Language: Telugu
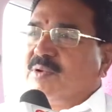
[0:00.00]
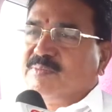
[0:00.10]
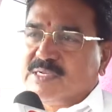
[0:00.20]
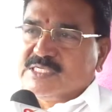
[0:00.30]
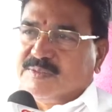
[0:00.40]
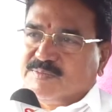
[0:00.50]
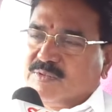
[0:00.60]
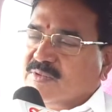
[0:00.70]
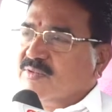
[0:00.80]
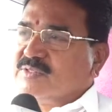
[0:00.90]

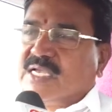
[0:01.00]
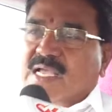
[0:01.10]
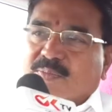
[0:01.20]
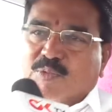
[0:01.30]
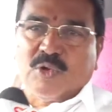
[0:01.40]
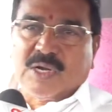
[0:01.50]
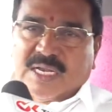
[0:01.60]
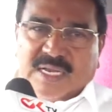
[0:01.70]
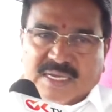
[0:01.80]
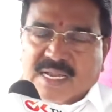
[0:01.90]
ప్రపంచపు వ్యవసాయ
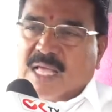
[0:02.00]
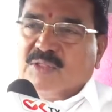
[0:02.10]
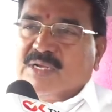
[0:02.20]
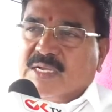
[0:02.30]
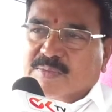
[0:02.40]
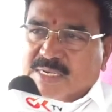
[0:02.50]
పోకడలని ఆధునిక